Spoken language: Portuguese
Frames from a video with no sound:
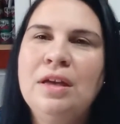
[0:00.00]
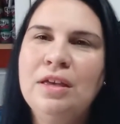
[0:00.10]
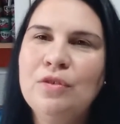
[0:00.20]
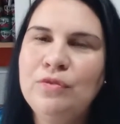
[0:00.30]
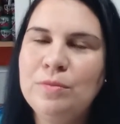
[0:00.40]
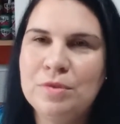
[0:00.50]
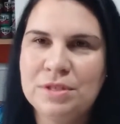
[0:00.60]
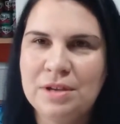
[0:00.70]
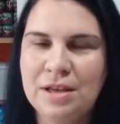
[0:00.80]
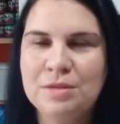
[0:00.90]
E eu vim
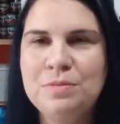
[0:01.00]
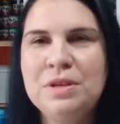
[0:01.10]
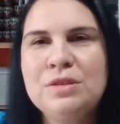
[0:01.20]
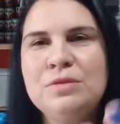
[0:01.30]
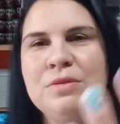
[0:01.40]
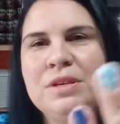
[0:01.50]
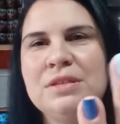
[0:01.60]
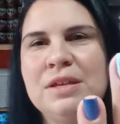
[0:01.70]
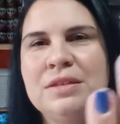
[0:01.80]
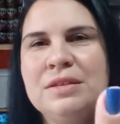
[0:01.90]
mostrar as minhas
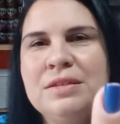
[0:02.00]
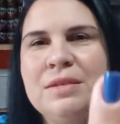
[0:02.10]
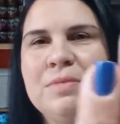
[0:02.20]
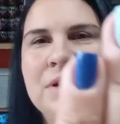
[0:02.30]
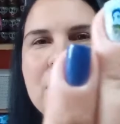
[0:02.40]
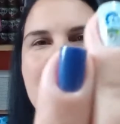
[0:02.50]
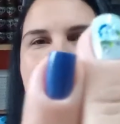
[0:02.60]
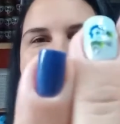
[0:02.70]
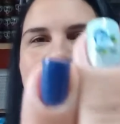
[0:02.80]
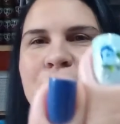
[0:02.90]
unhas dessa
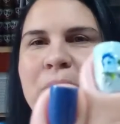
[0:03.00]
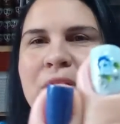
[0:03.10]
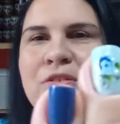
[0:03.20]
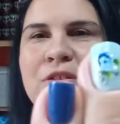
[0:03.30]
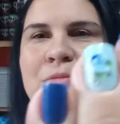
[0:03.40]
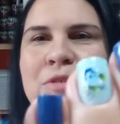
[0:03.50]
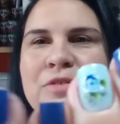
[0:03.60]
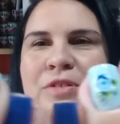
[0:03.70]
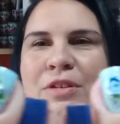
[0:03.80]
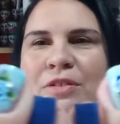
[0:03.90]
semana, de pertinho para
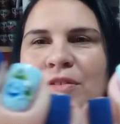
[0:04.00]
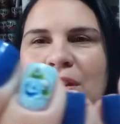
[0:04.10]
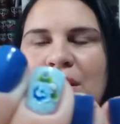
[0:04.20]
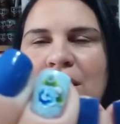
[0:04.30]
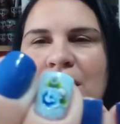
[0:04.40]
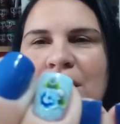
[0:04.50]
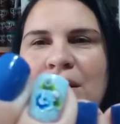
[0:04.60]
vocês verem.